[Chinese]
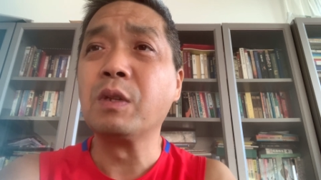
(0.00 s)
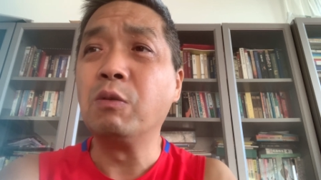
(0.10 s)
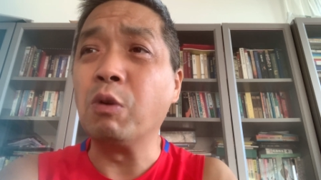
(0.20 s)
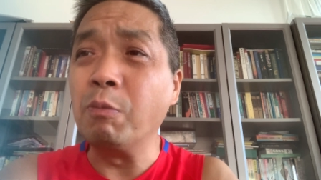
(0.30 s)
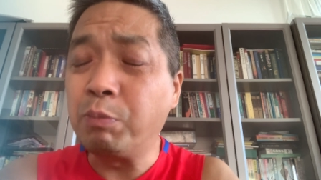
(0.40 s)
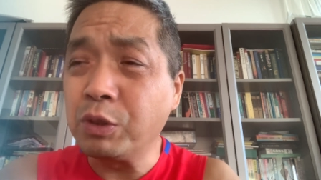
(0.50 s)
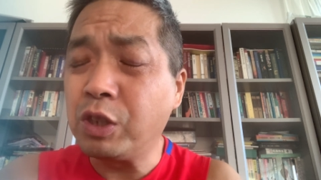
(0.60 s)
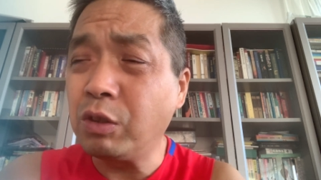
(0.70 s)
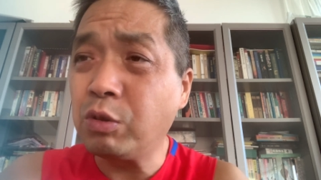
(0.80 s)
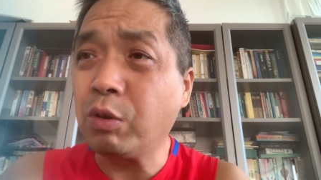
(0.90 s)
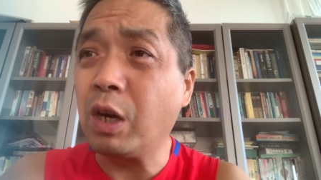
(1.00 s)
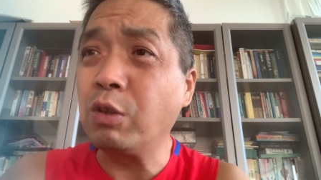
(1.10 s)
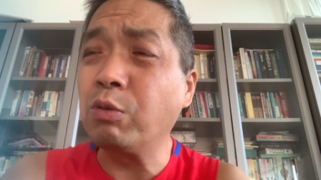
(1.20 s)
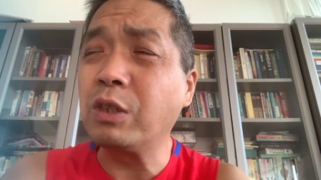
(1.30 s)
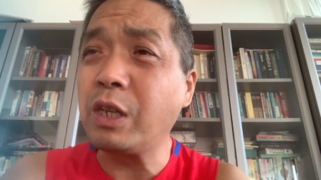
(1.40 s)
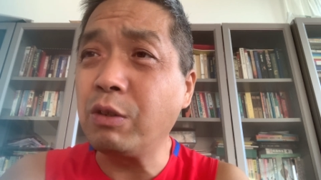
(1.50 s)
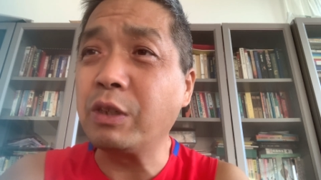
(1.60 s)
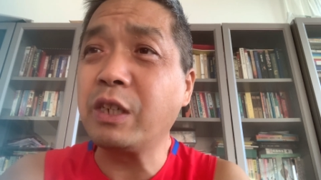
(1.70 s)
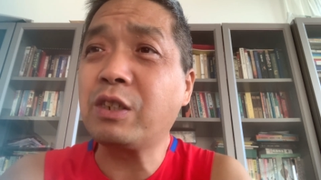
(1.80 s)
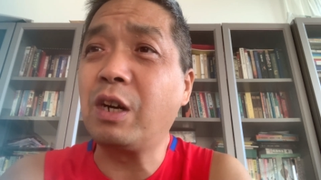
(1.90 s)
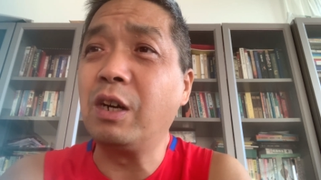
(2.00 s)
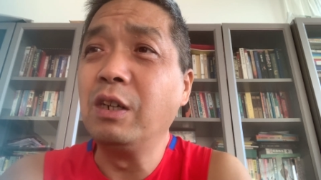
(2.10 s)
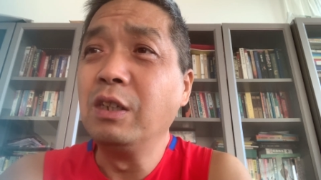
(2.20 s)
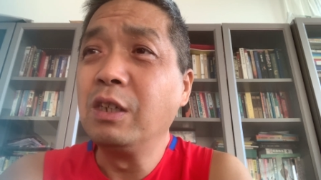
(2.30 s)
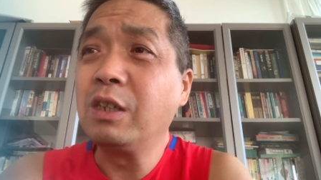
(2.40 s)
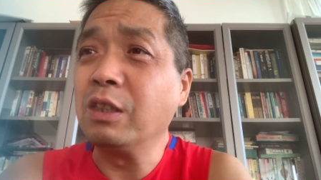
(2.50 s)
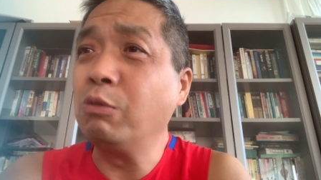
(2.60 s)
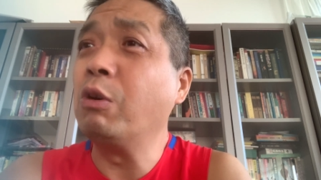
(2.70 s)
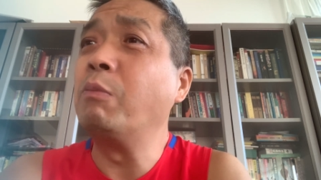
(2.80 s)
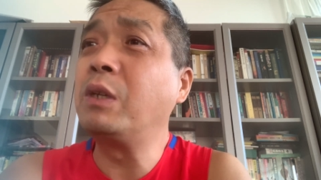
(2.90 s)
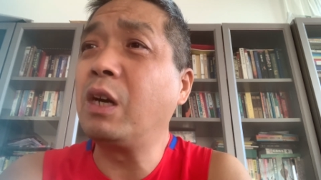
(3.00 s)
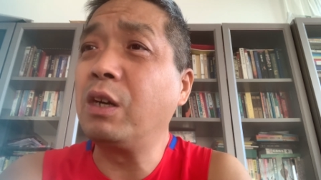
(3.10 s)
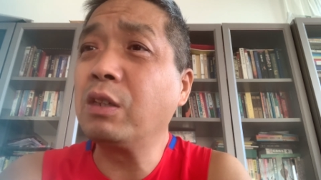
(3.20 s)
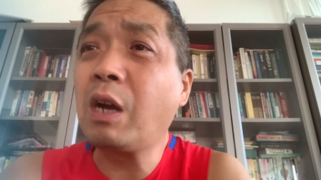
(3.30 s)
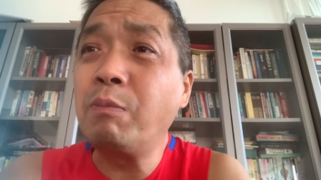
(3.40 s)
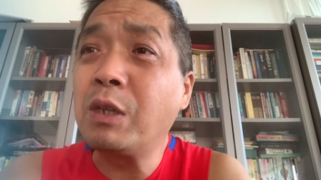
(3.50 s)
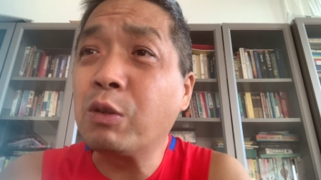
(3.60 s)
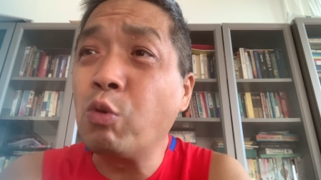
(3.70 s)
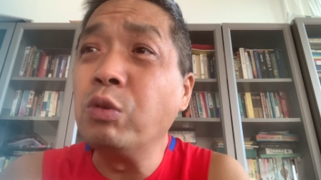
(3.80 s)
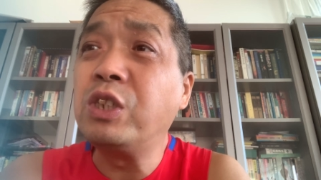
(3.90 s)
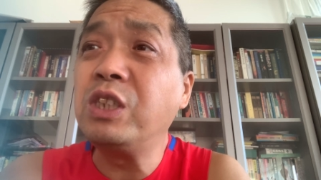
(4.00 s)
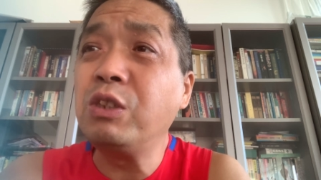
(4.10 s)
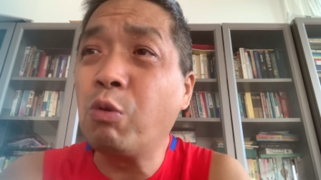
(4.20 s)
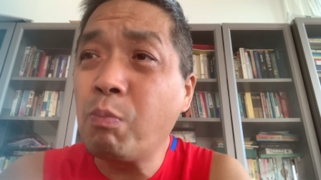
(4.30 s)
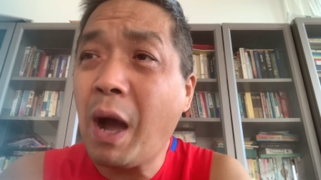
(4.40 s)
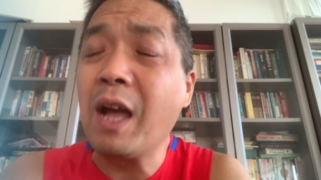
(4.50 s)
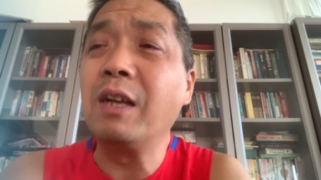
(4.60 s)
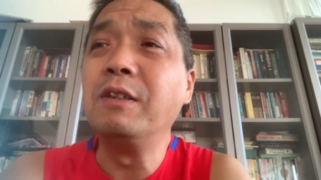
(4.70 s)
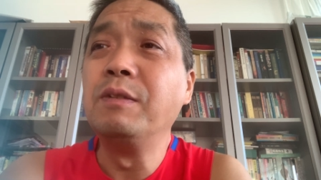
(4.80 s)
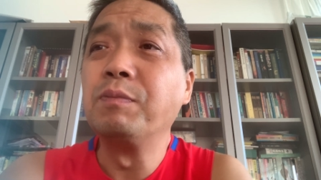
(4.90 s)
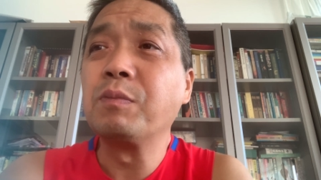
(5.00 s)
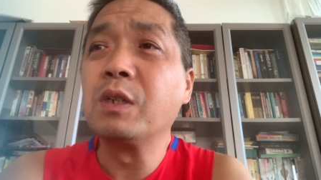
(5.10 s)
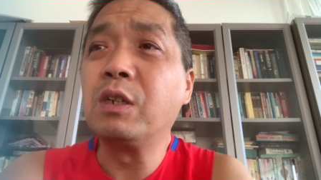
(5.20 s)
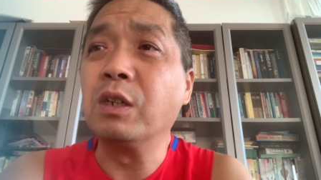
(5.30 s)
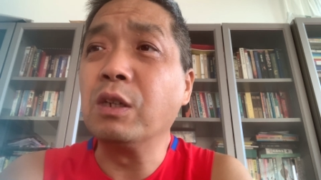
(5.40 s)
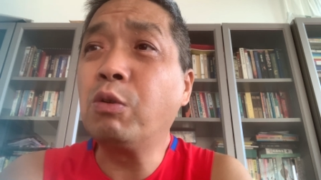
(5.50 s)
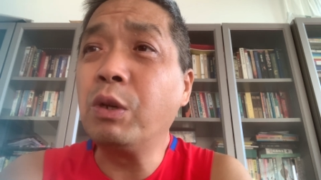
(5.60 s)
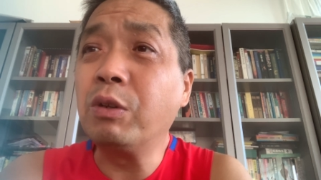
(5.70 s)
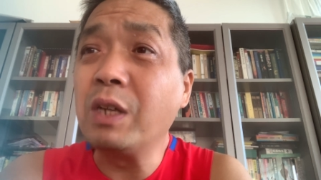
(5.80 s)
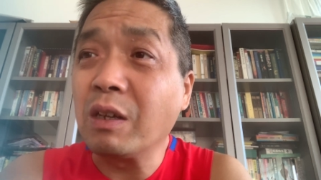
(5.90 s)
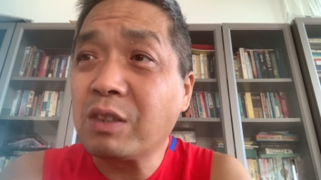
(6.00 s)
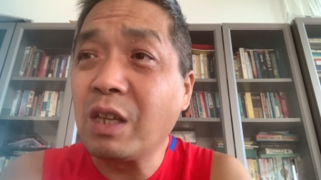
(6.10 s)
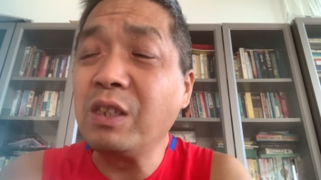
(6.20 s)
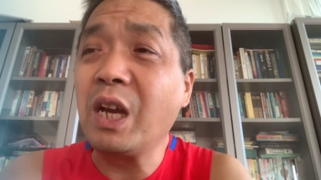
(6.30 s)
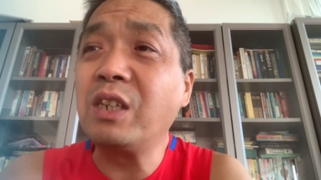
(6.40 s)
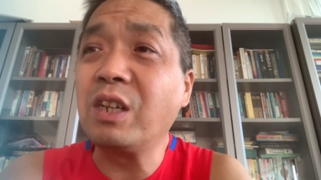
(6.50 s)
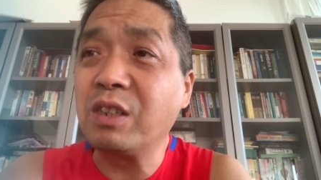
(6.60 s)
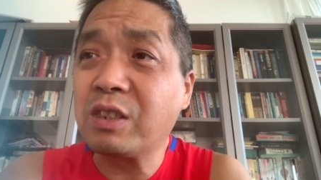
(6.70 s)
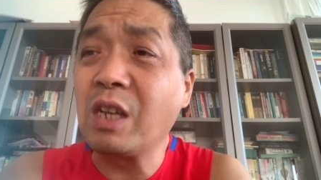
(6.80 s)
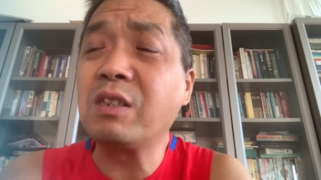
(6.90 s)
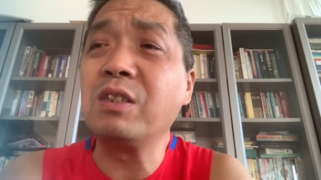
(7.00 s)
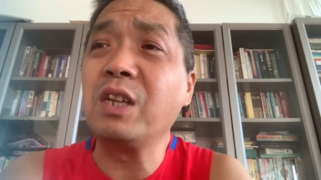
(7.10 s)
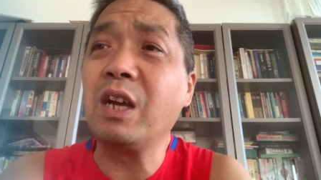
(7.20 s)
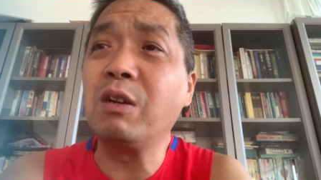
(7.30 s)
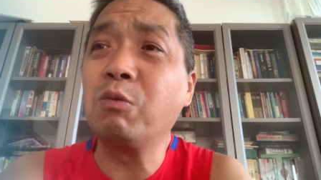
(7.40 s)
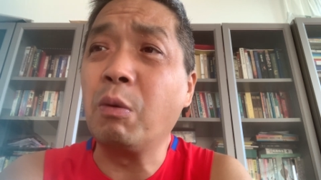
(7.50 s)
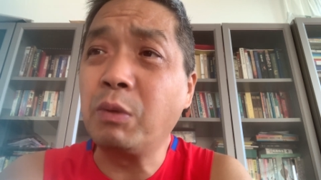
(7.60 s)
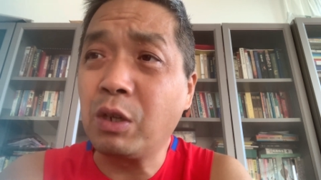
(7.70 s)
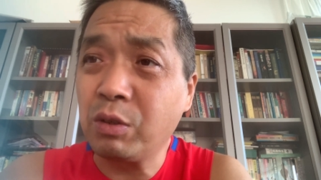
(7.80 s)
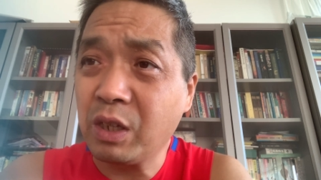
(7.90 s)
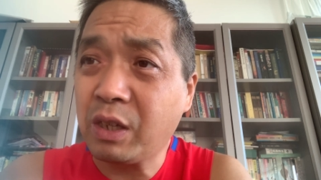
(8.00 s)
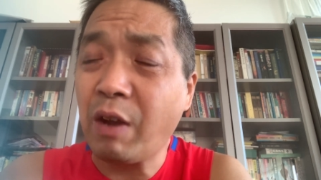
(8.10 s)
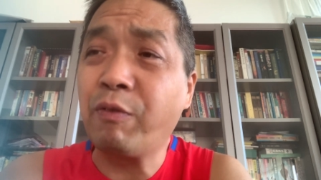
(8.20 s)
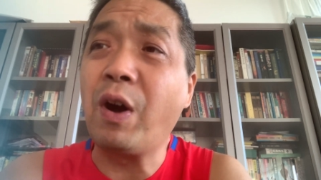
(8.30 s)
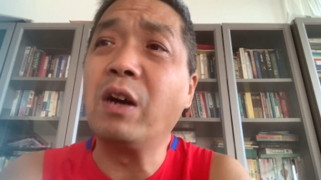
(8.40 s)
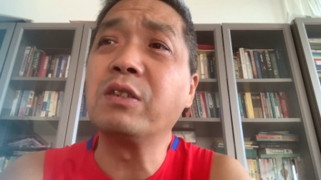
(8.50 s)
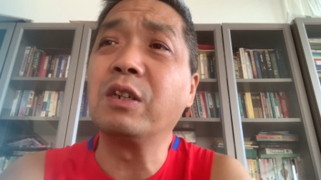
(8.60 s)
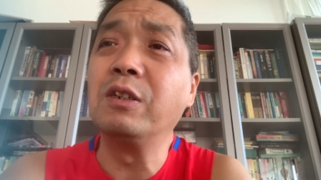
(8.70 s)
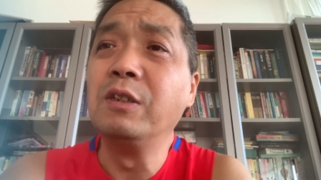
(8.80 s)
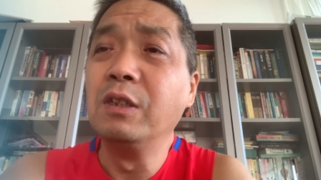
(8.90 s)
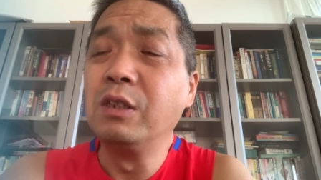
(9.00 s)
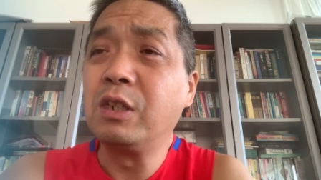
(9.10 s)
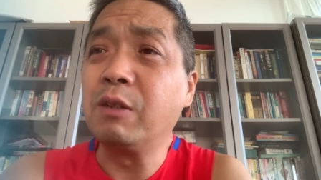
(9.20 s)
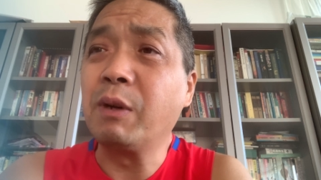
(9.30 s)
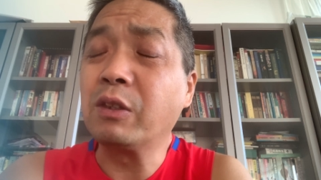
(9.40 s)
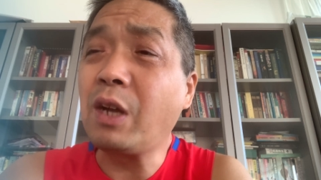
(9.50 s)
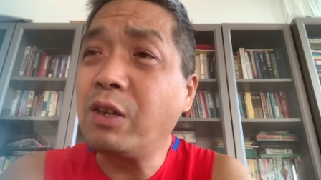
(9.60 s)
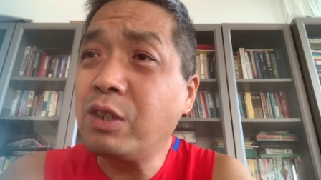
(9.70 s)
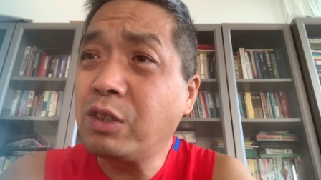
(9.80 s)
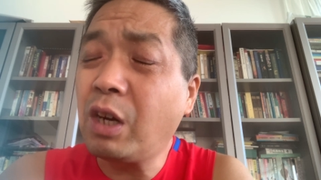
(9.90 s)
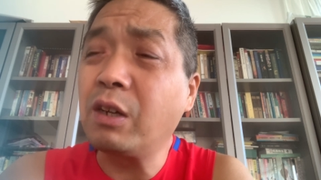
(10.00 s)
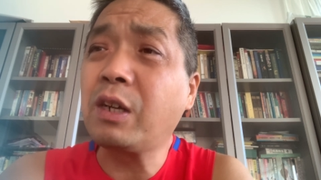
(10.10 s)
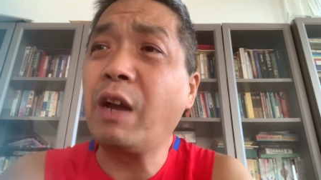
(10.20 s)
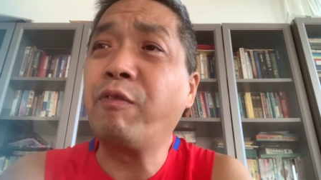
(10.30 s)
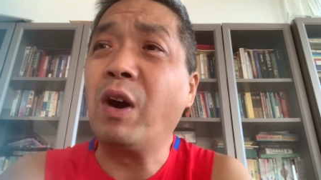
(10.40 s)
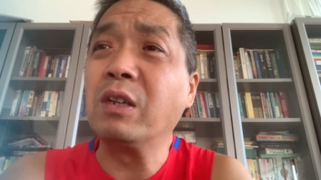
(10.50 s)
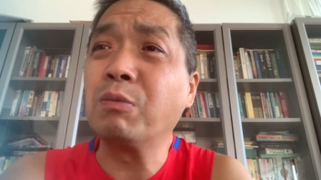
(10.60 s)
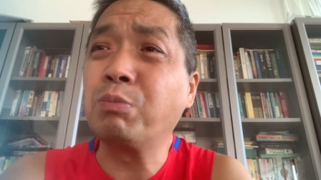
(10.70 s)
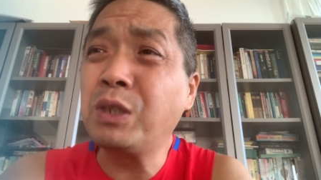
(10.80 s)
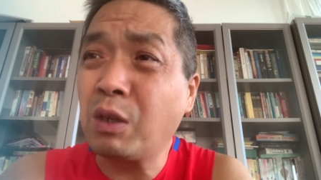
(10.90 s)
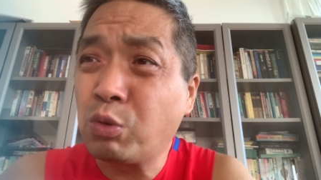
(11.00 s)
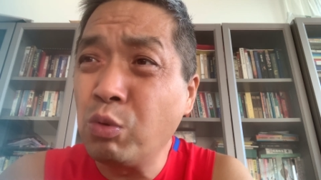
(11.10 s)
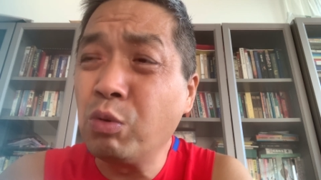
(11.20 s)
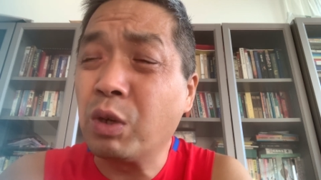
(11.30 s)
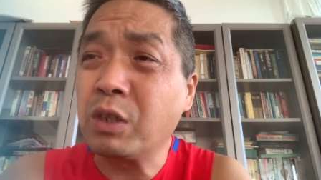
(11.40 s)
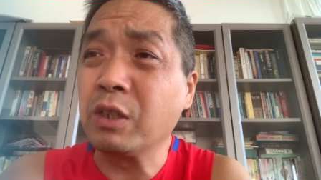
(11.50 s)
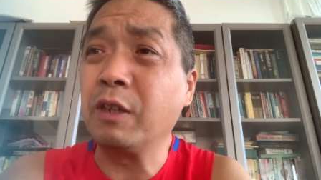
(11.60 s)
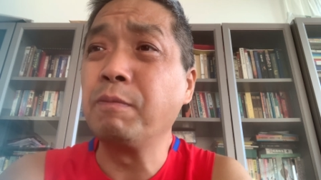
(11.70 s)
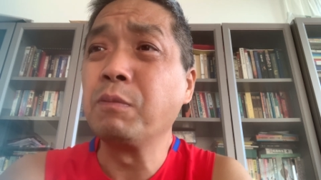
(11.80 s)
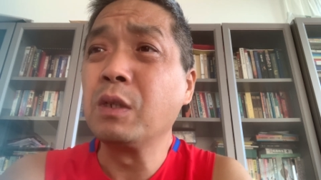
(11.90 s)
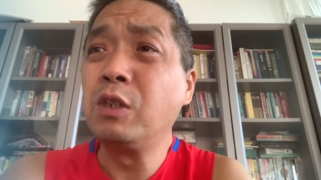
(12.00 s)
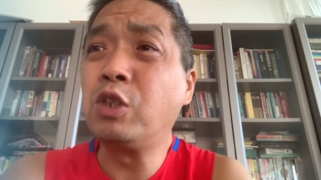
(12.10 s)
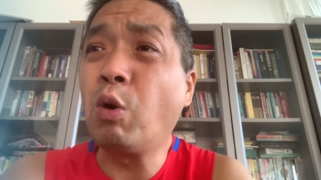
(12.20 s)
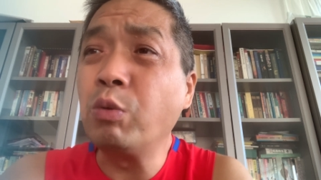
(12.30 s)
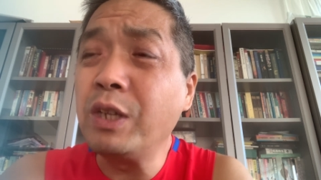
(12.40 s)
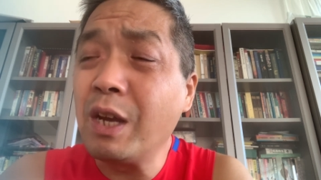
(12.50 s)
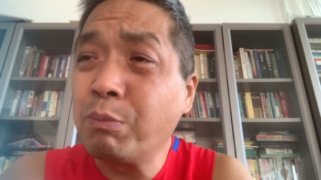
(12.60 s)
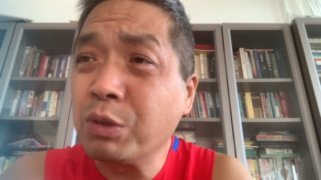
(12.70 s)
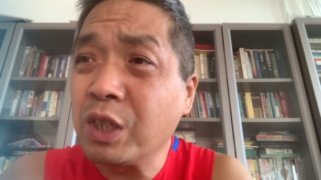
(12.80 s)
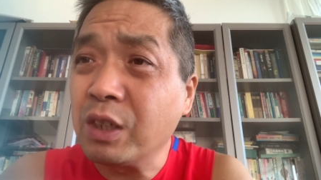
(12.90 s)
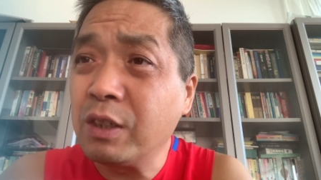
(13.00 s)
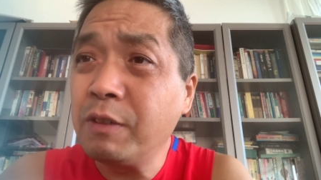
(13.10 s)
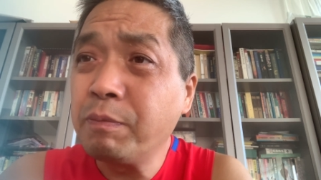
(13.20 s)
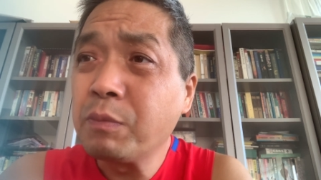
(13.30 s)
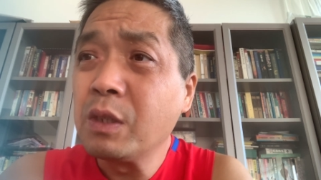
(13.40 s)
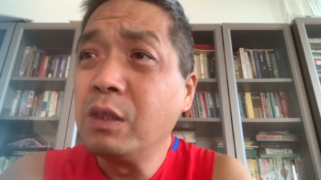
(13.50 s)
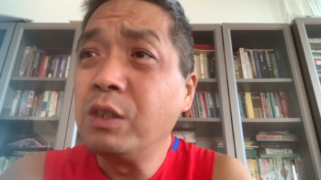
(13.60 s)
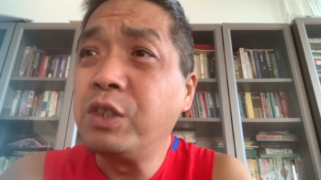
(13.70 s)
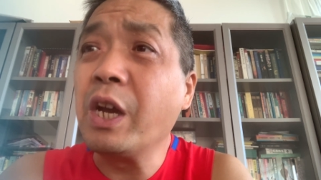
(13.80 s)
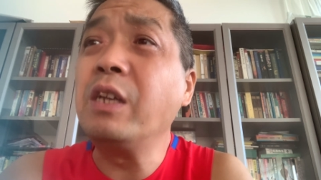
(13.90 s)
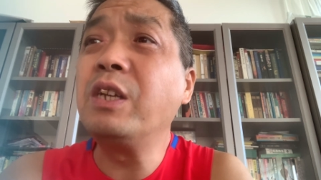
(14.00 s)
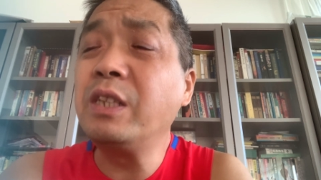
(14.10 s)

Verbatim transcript: 我们不清楚啊，如果真有这事儿，可能我们这儿他们这儿工期又慢，可能会有两三年，甚至三四年，我们这儿都得盖房子，是吧？但是这儿盖房子不像中国似的昼夜不停。前些